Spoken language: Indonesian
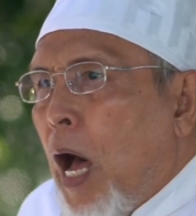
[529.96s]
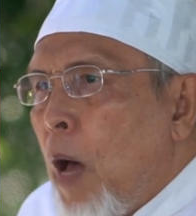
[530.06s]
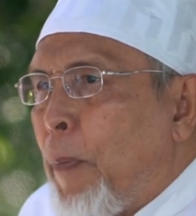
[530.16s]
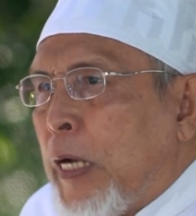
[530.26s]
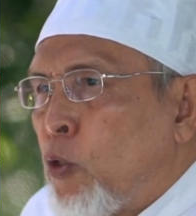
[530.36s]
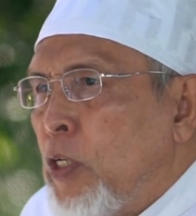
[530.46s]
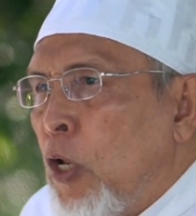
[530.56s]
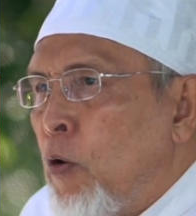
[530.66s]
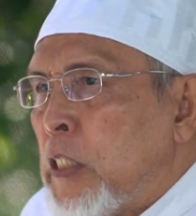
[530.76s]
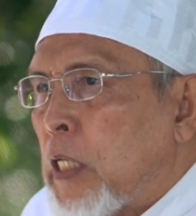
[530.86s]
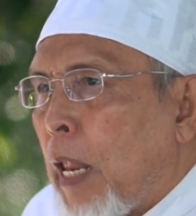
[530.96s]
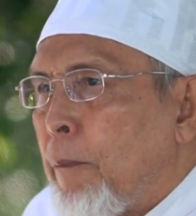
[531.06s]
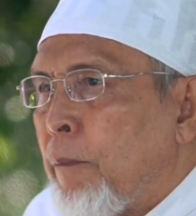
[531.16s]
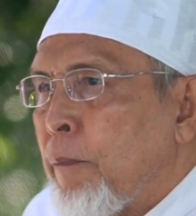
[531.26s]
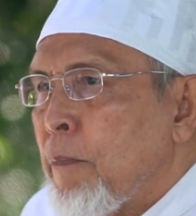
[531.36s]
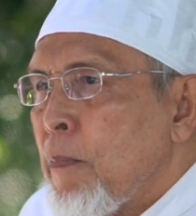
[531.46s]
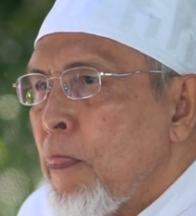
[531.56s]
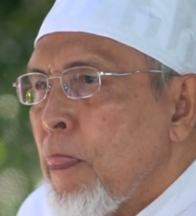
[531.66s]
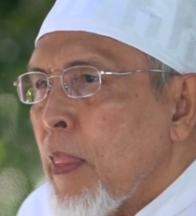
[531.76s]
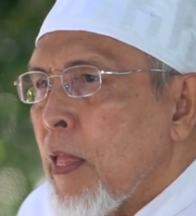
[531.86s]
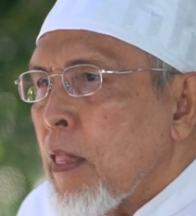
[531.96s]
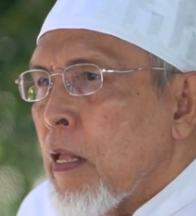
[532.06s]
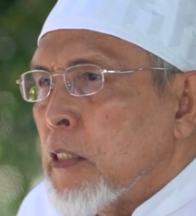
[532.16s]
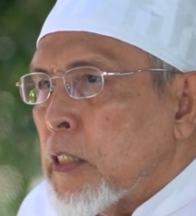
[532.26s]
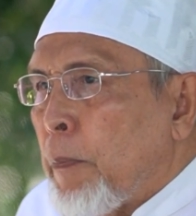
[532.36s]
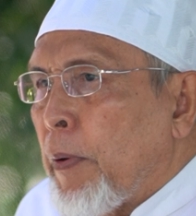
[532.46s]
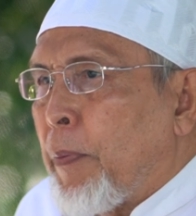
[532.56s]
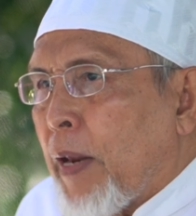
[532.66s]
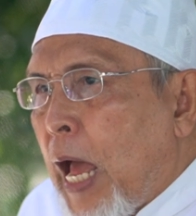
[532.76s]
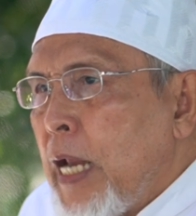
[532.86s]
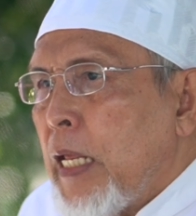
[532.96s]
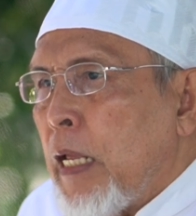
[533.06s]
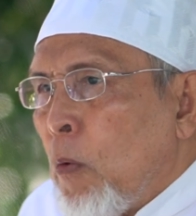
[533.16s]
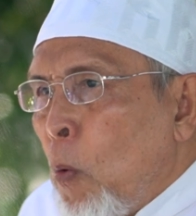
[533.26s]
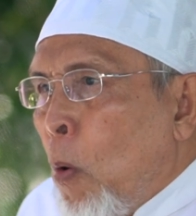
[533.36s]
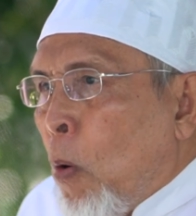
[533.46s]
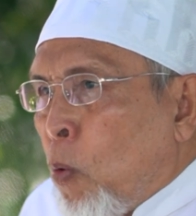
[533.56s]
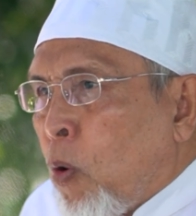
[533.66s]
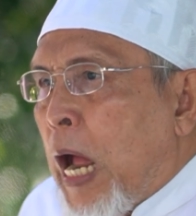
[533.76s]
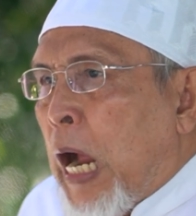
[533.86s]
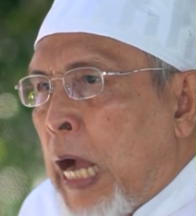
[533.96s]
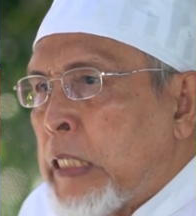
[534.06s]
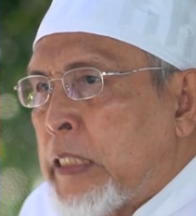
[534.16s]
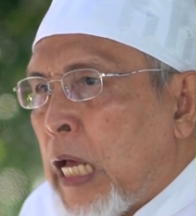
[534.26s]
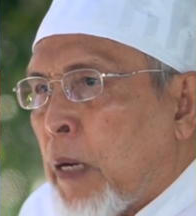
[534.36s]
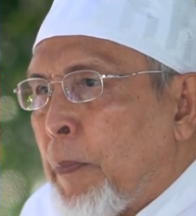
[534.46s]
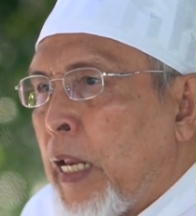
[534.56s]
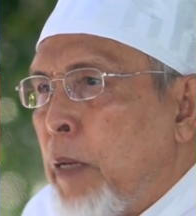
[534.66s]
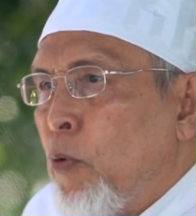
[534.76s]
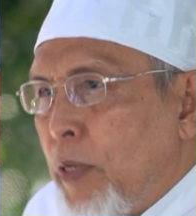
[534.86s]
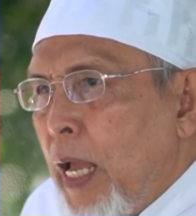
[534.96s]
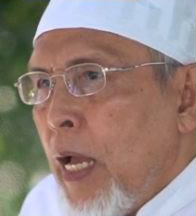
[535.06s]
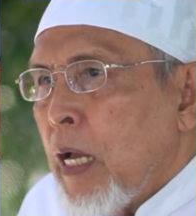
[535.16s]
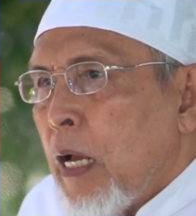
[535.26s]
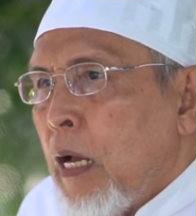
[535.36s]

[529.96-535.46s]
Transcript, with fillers: Apa itu nilai Islam. Sampai berani kurang ngajar kepada ibunya.